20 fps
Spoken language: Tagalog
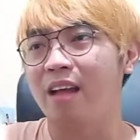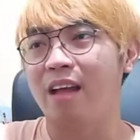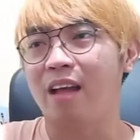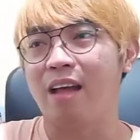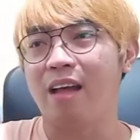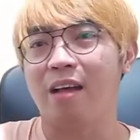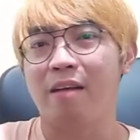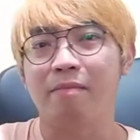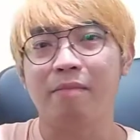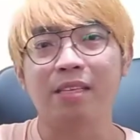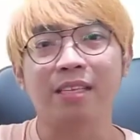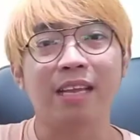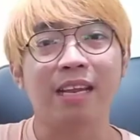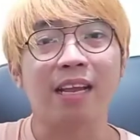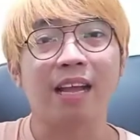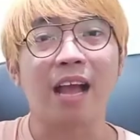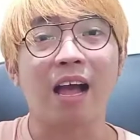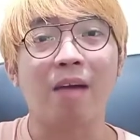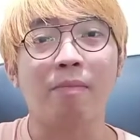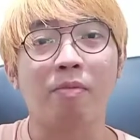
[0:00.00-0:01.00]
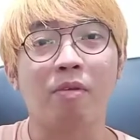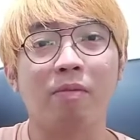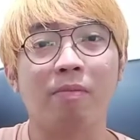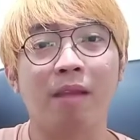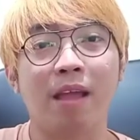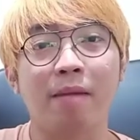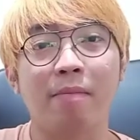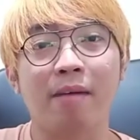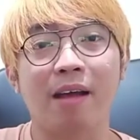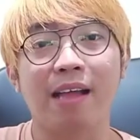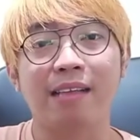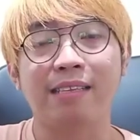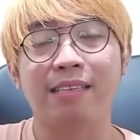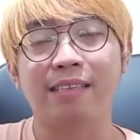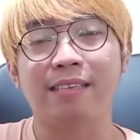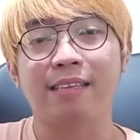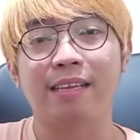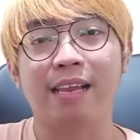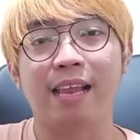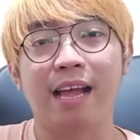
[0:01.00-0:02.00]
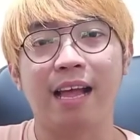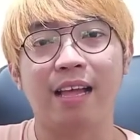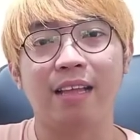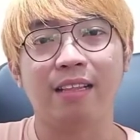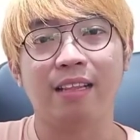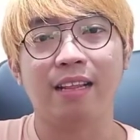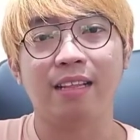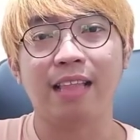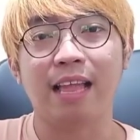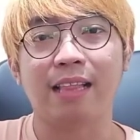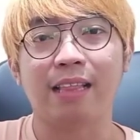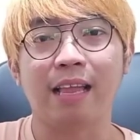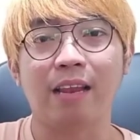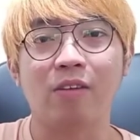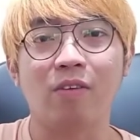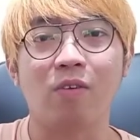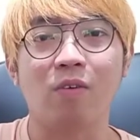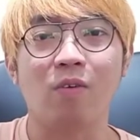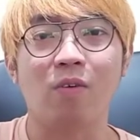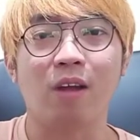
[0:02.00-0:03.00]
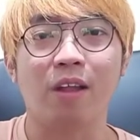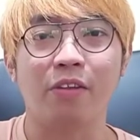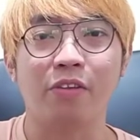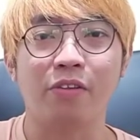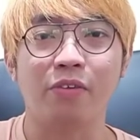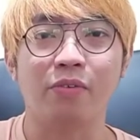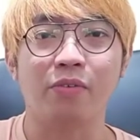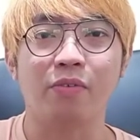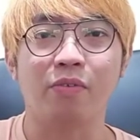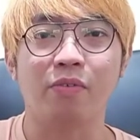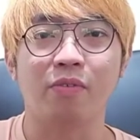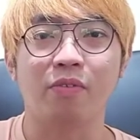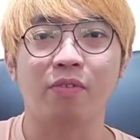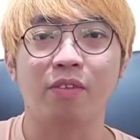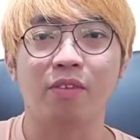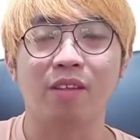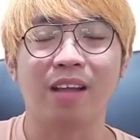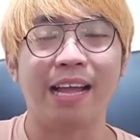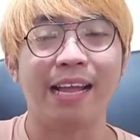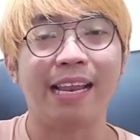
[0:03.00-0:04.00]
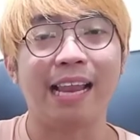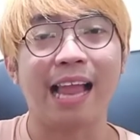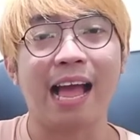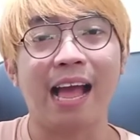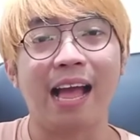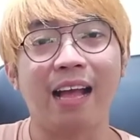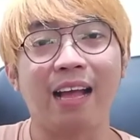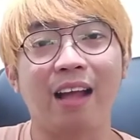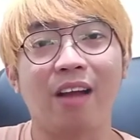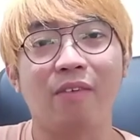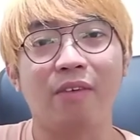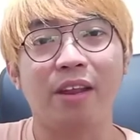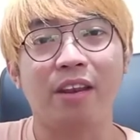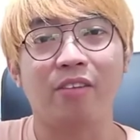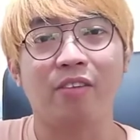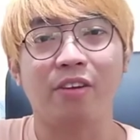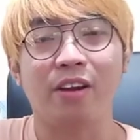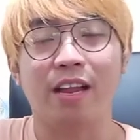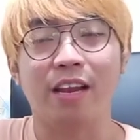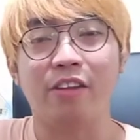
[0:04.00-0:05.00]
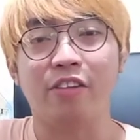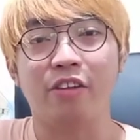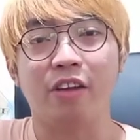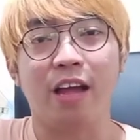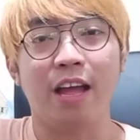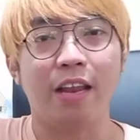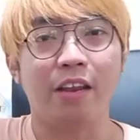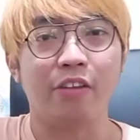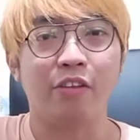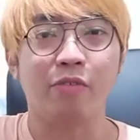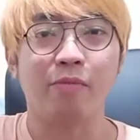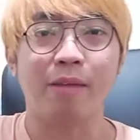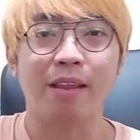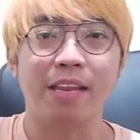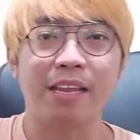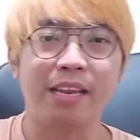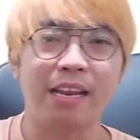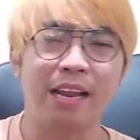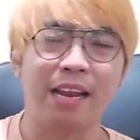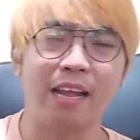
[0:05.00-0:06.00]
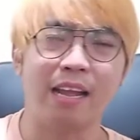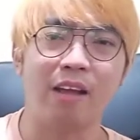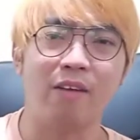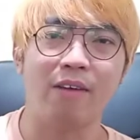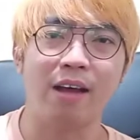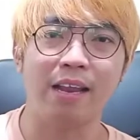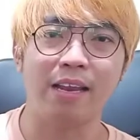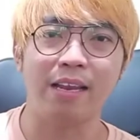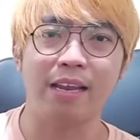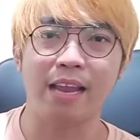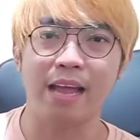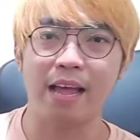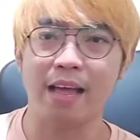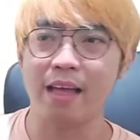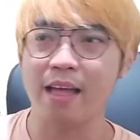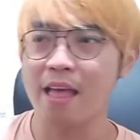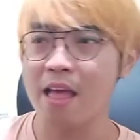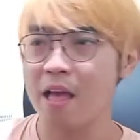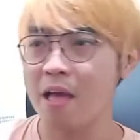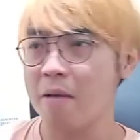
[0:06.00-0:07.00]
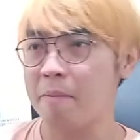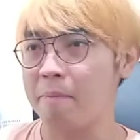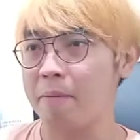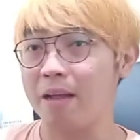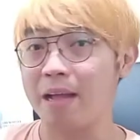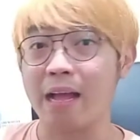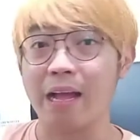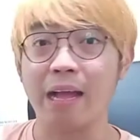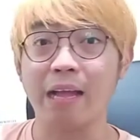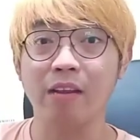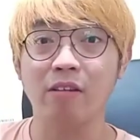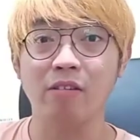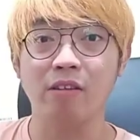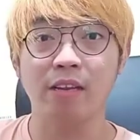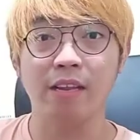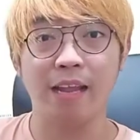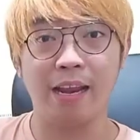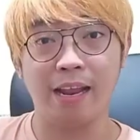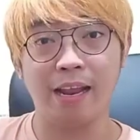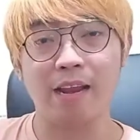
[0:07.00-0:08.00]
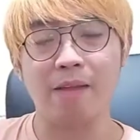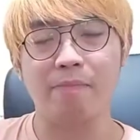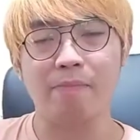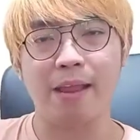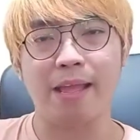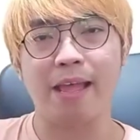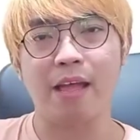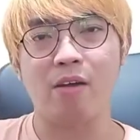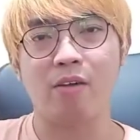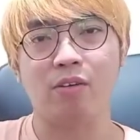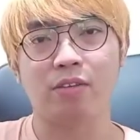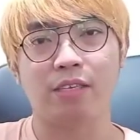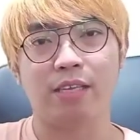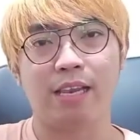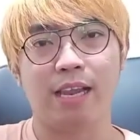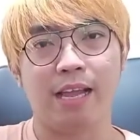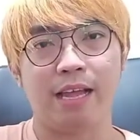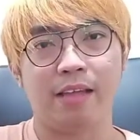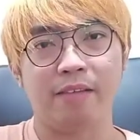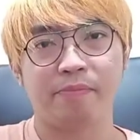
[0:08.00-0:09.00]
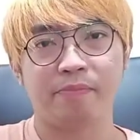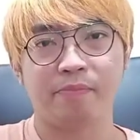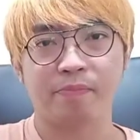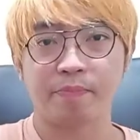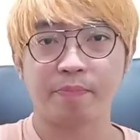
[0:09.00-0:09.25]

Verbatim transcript: Uh, minsan nagkakaproblema kasi sila, nagtatanong kung ano yung kailangan gawin or ano yung mali na nagawa nila Pagka ganun, nire-replyan ko sila.